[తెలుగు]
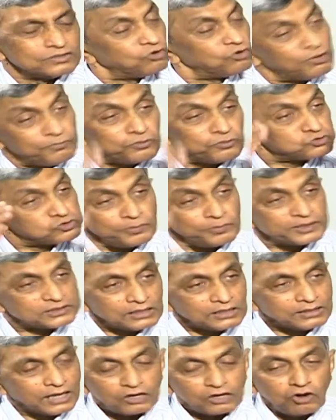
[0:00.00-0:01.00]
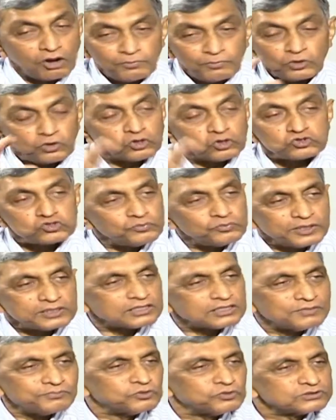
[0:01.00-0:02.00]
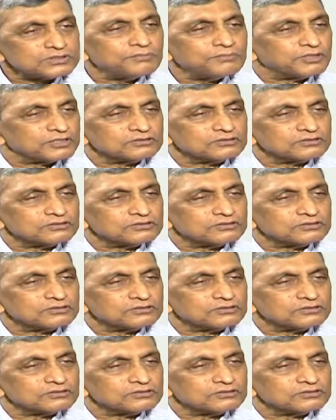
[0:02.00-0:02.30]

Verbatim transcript: కోపం చూపెట్టాలి ఆ కోపం కూడా చూపెట్టకపోతే